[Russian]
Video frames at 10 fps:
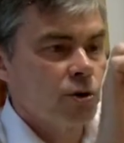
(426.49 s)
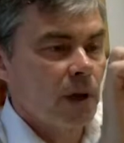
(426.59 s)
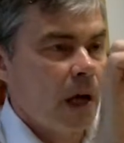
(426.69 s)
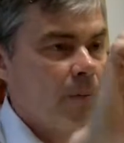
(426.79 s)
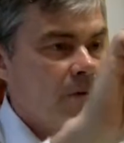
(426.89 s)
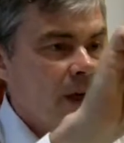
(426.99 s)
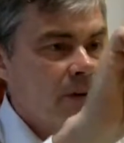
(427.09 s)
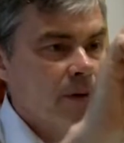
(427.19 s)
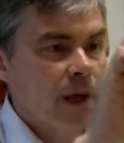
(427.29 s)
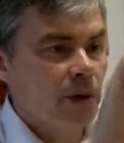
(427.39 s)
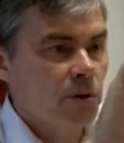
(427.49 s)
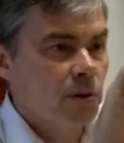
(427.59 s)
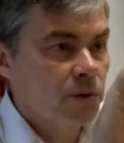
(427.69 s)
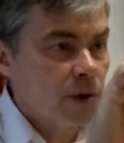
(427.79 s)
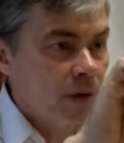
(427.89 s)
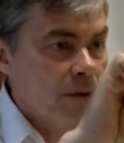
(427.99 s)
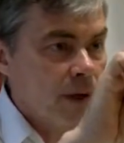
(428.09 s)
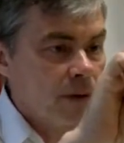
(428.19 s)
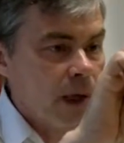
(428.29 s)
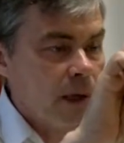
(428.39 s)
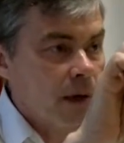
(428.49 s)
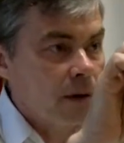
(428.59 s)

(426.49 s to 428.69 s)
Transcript: что как бы вверх вот так идет, движение вверх вот так,